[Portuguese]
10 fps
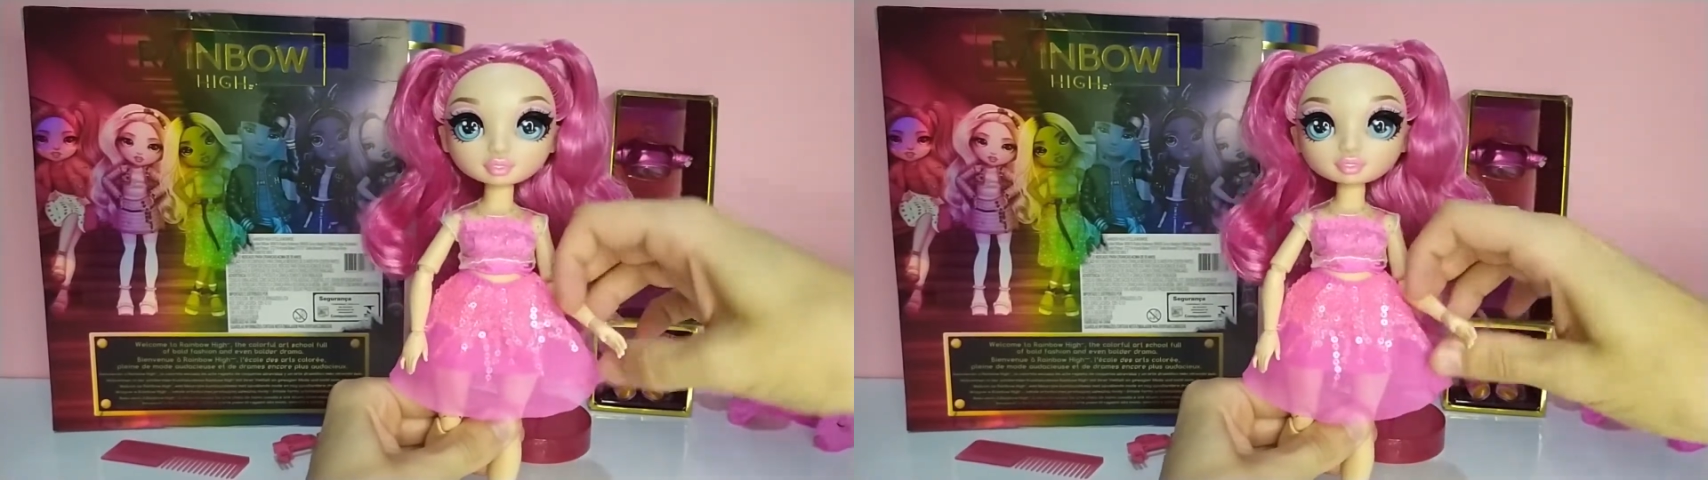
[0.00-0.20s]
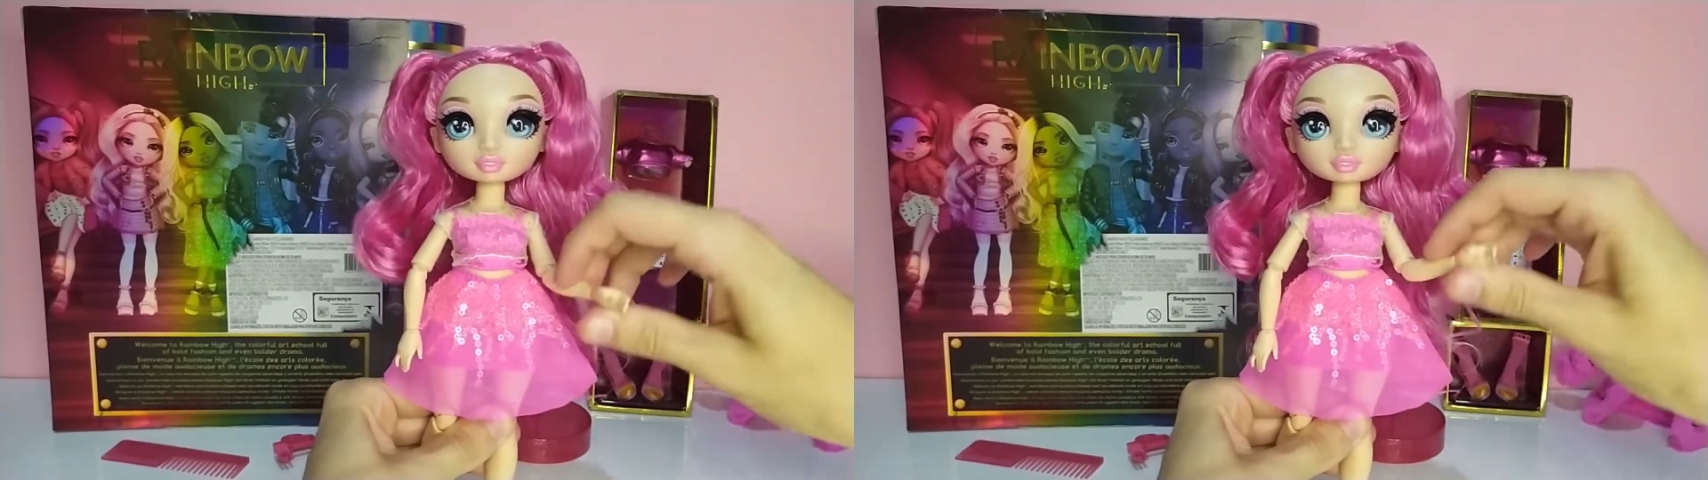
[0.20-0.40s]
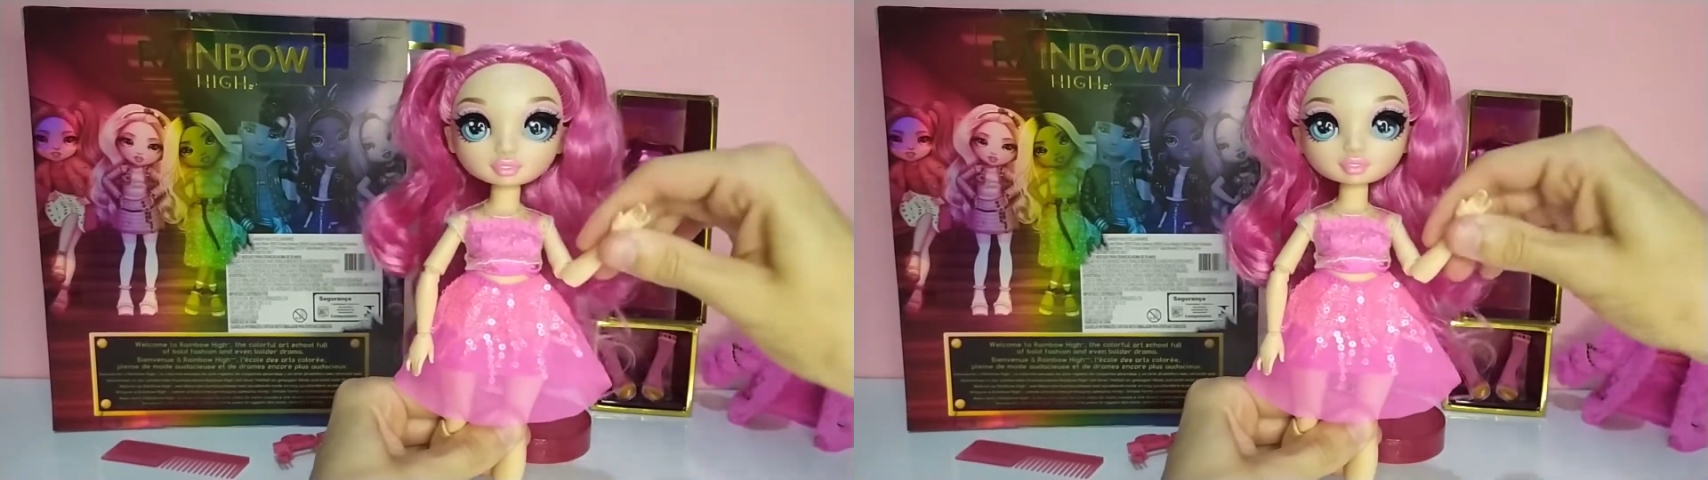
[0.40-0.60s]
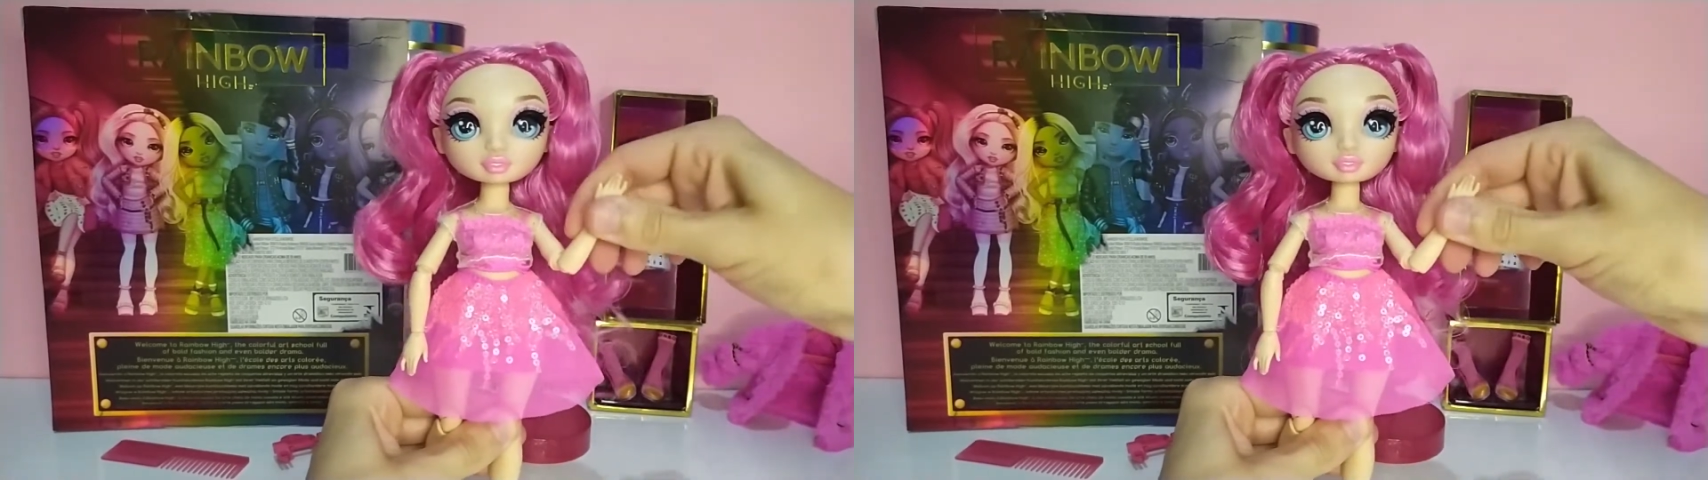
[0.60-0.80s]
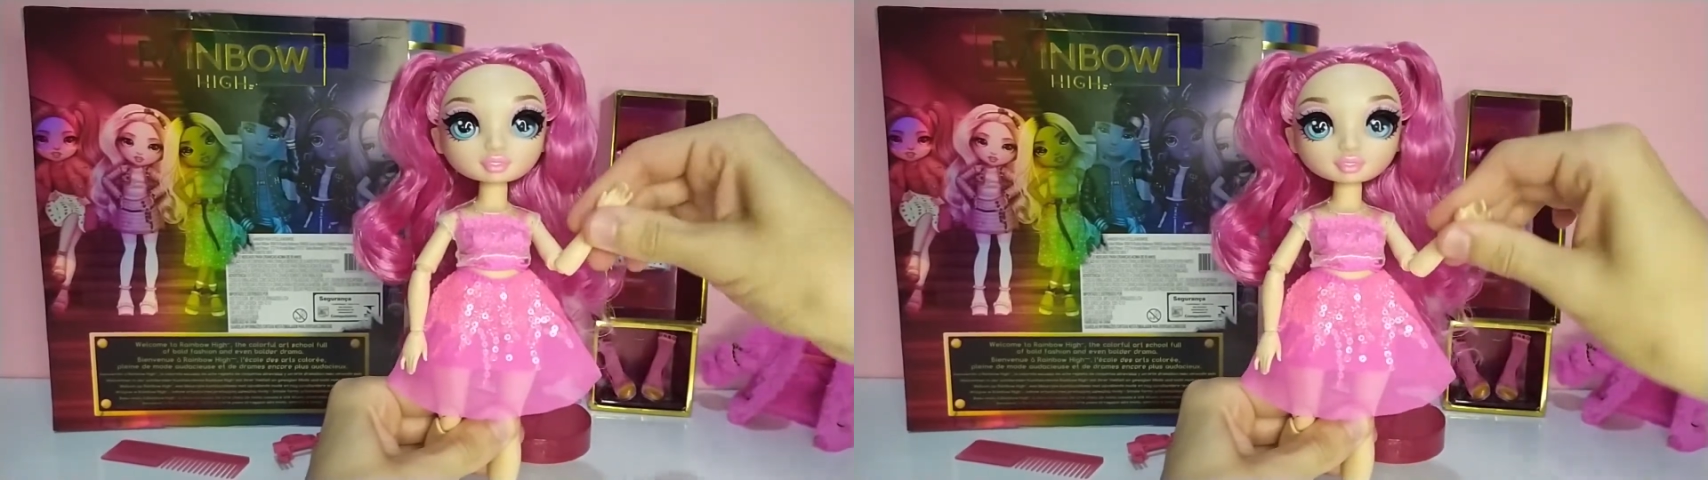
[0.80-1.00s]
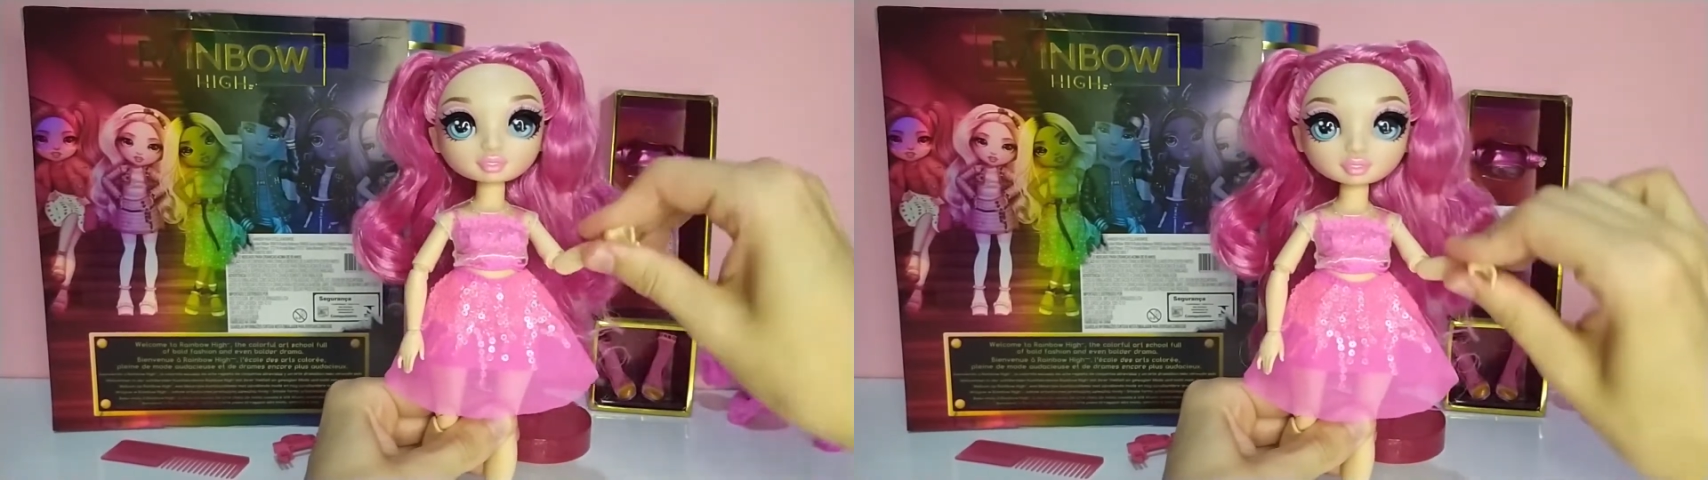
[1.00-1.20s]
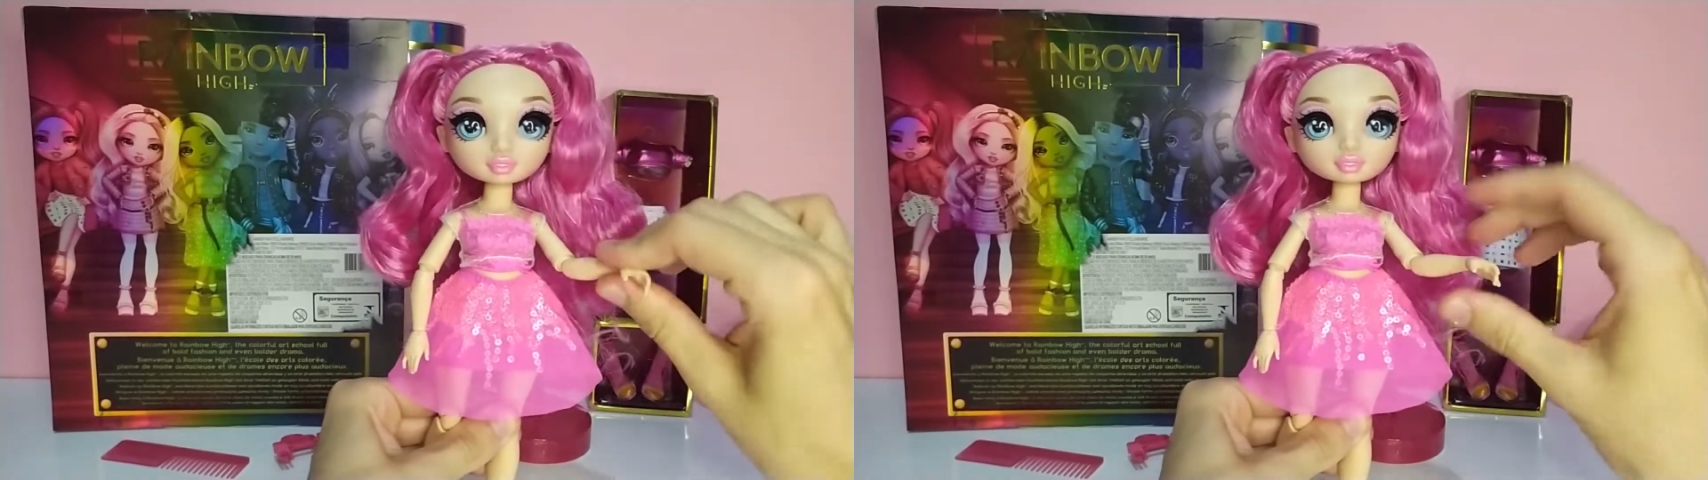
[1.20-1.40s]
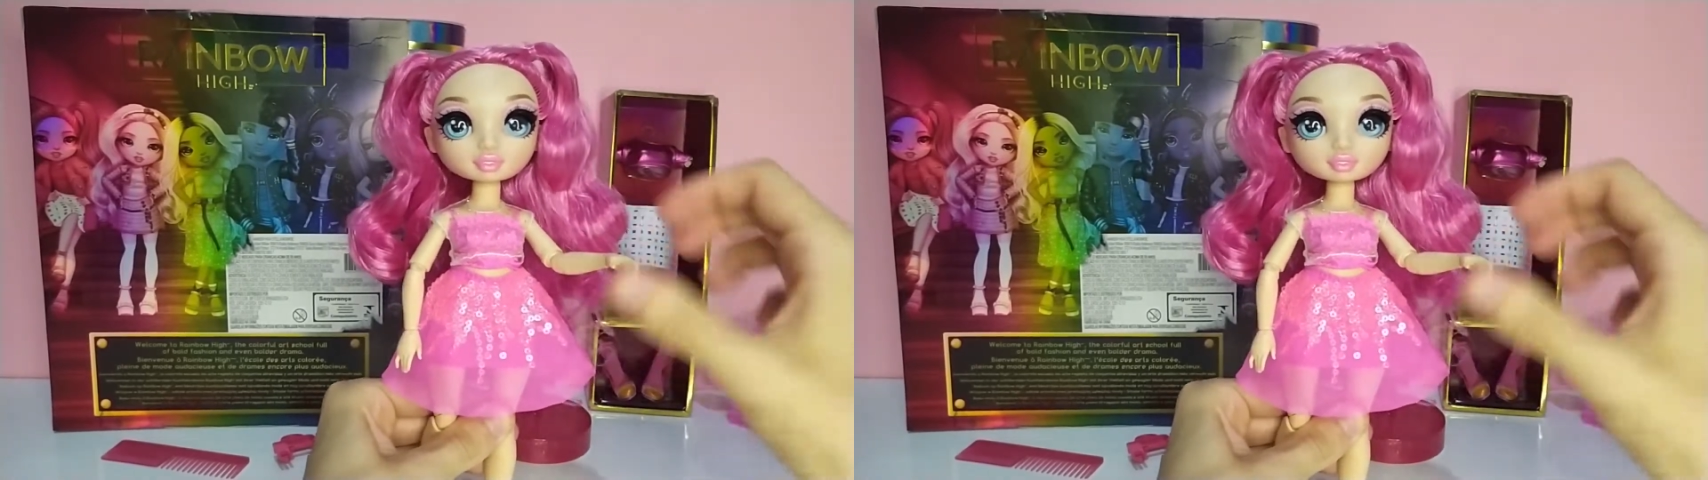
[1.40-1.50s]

cotovelo,